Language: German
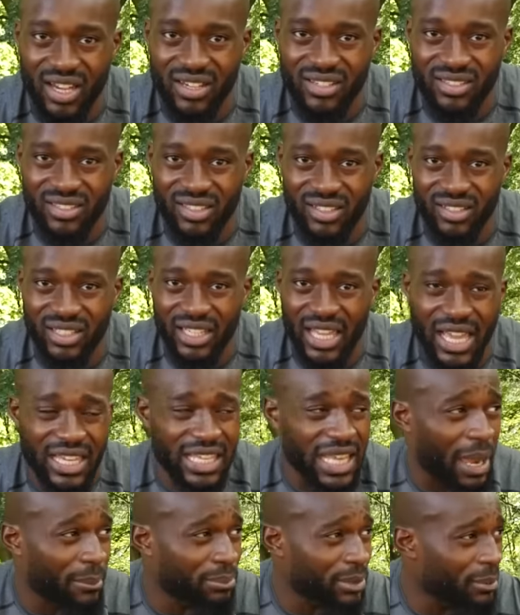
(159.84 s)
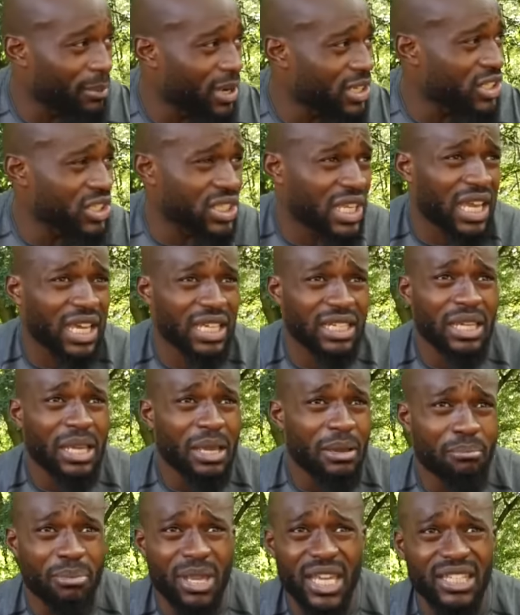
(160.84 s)
alles drin, ja, ihr habt da manche Sachen,
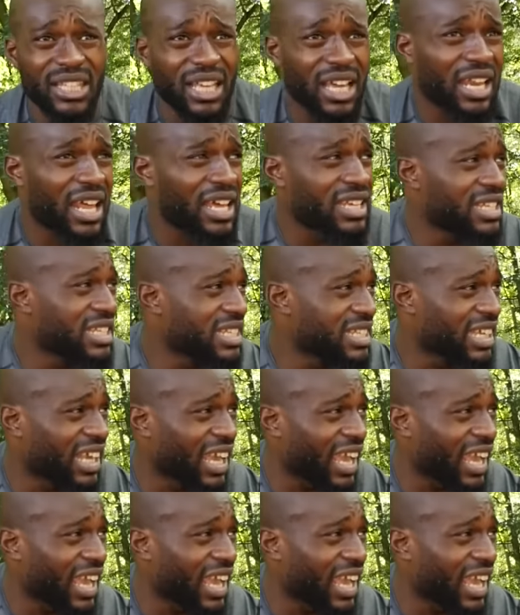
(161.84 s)
Betalanin,